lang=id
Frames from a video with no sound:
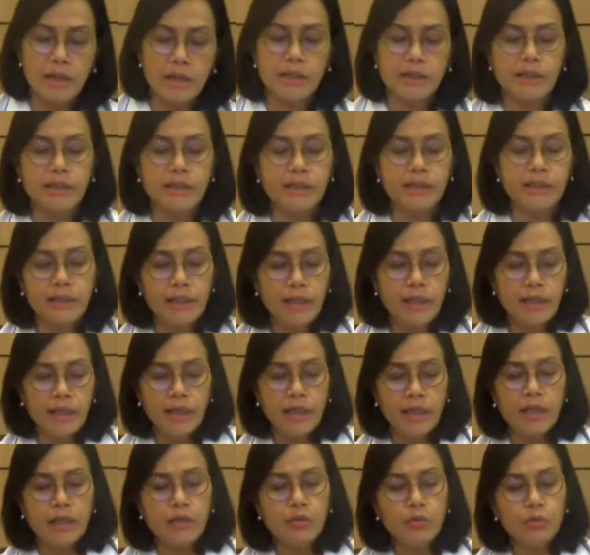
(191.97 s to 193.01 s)
bagi
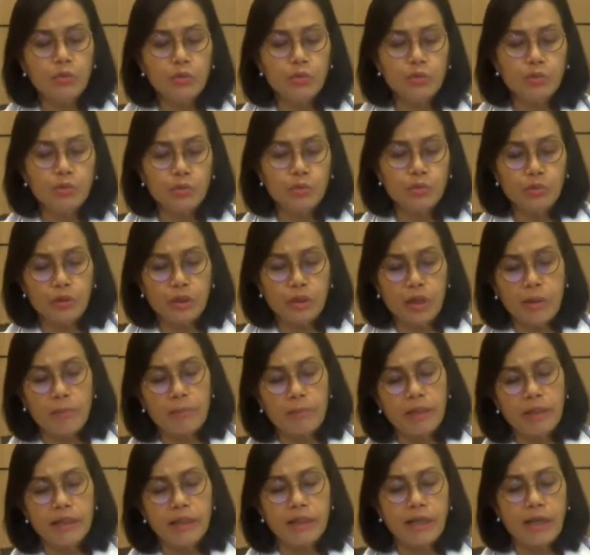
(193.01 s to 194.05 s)
guru
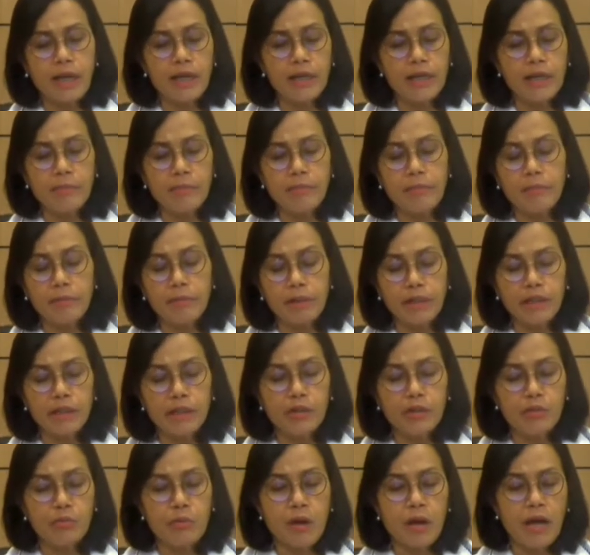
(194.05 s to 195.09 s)
yang menikah dan
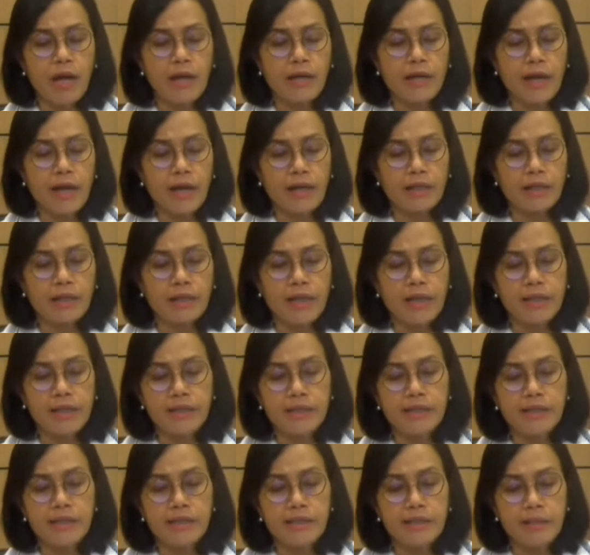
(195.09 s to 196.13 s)
memiliki dua anak
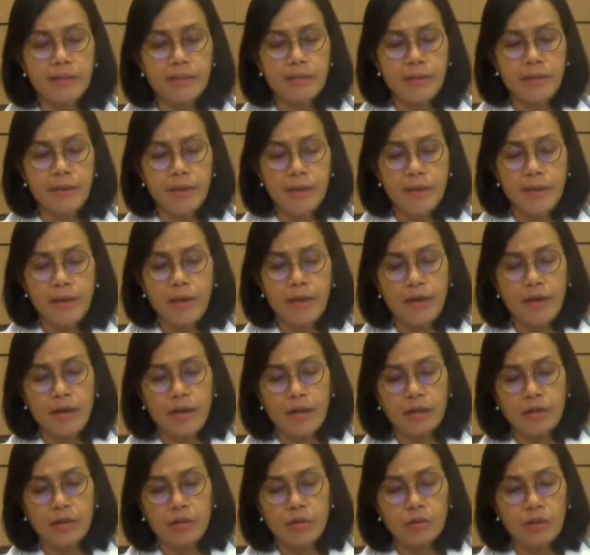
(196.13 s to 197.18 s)
dari sisi
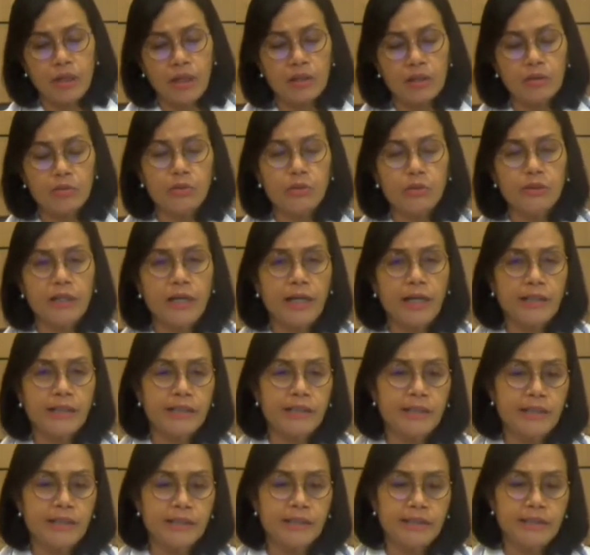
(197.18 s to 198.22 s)
uh, total
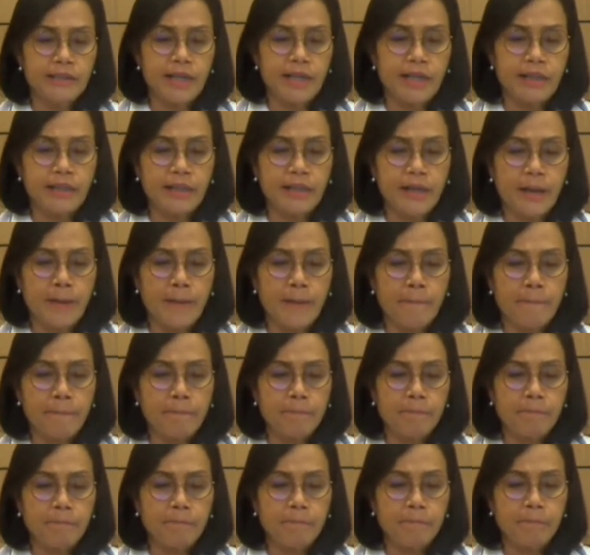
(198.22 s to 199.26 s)
tunjangan
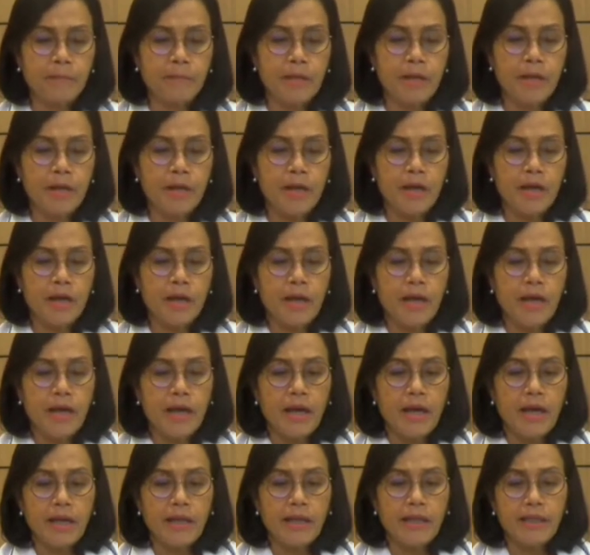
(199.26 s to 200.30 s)
kinerjanya
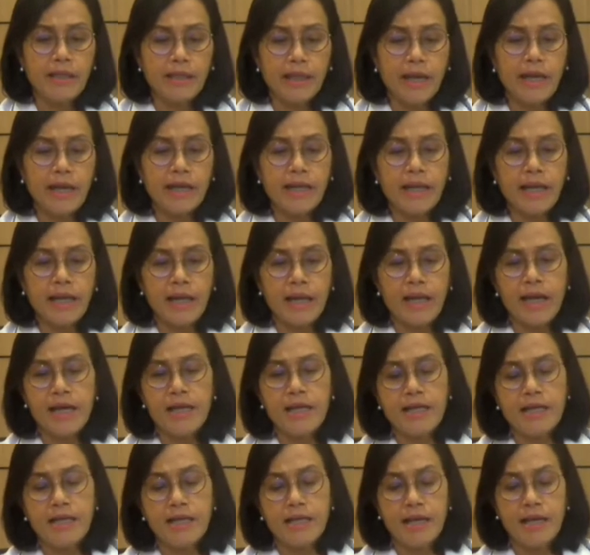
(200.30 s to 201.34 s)
ini
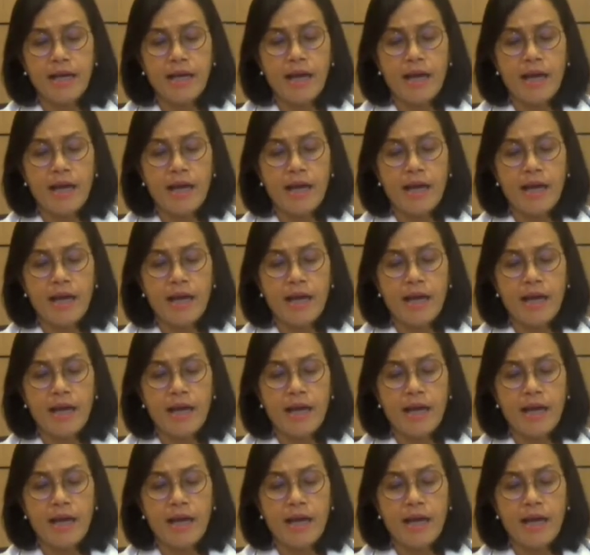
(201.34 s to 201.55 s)
adalah